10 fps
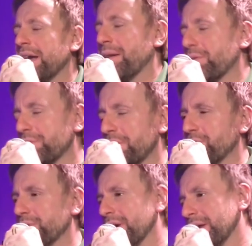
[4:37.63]
Aber gut, dass
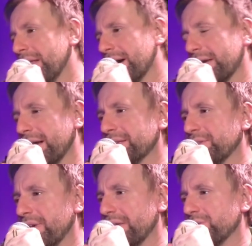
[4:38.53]
du da klare Kante
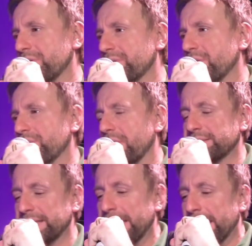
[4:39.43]
zeigst und das auch sagst.